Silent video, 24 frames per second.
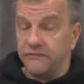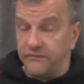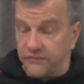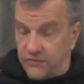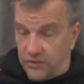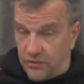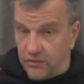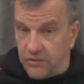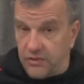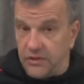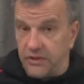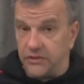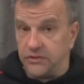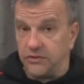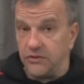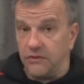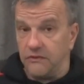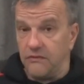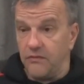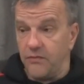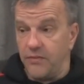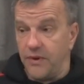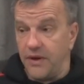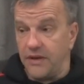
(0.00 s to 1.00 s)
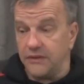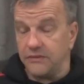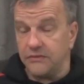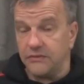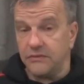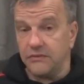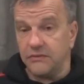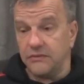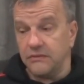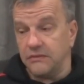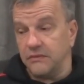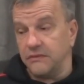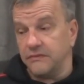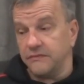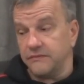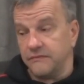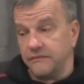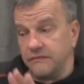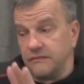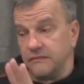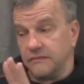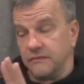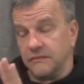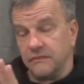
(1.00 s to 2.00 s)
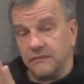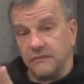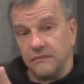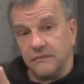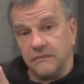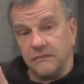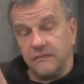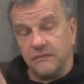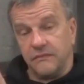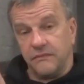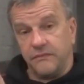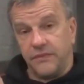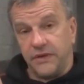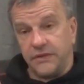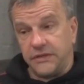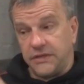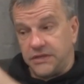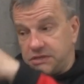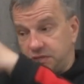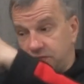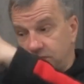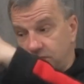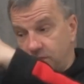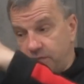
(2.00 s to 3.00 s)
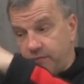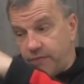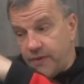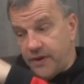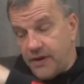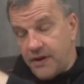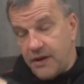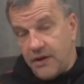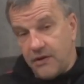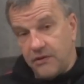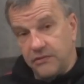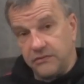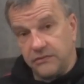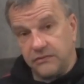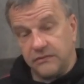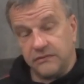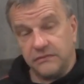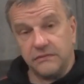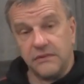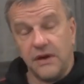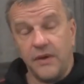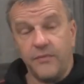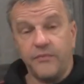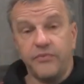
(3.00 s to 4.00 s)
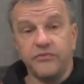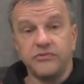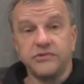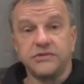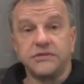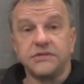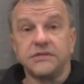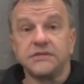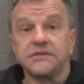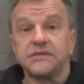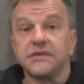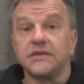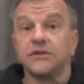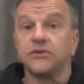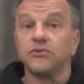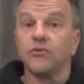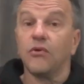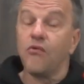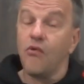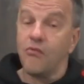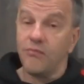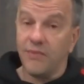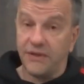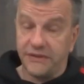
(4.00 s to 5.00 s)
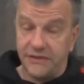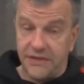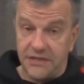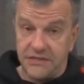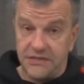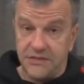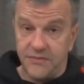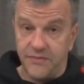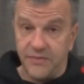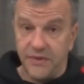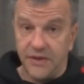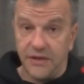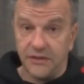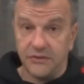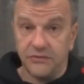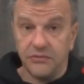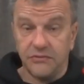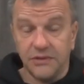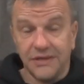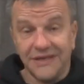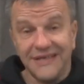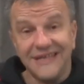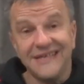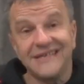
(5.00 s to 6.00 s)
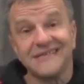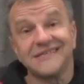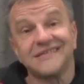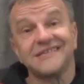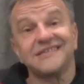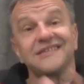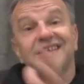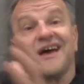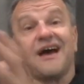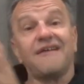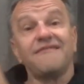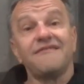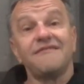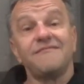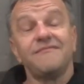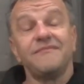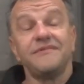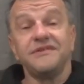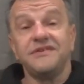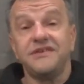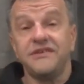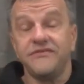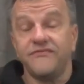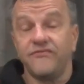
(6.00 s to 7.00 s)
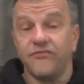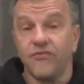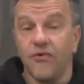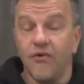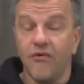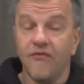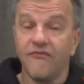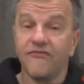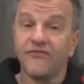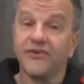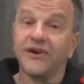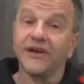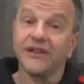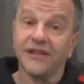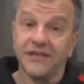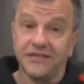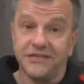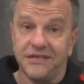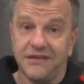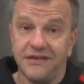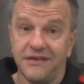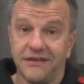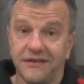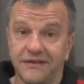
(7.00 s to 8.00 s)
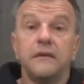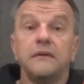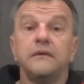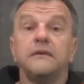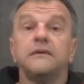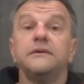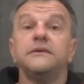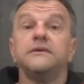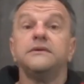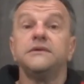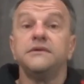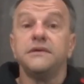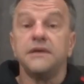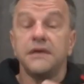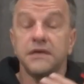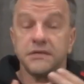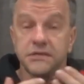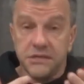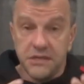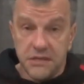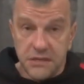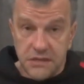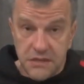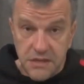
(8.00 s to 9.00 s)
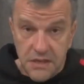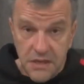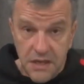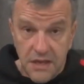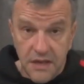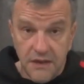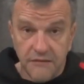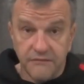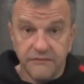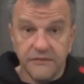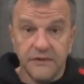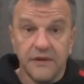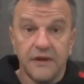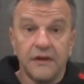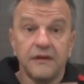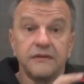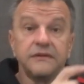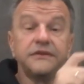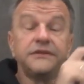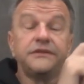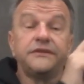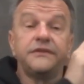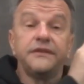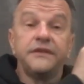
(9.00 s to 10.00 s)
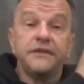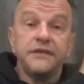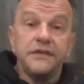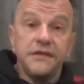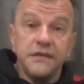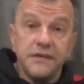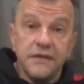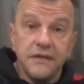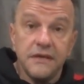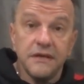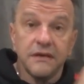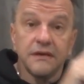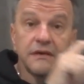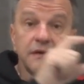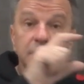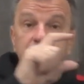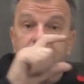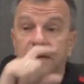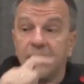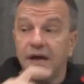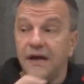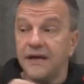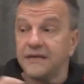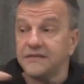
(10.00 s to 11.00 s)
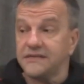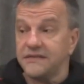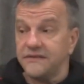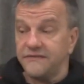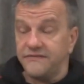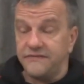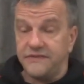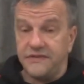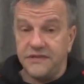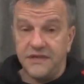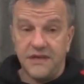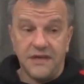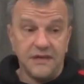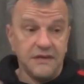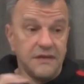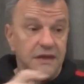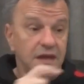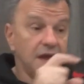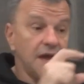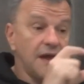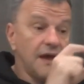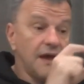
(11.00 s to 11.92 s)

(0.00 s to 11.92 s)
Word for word: в трехлитровую банку, подождем, пока он опустится до комнатной температуры и ставим его в холодильник. Ежедневно три раза в день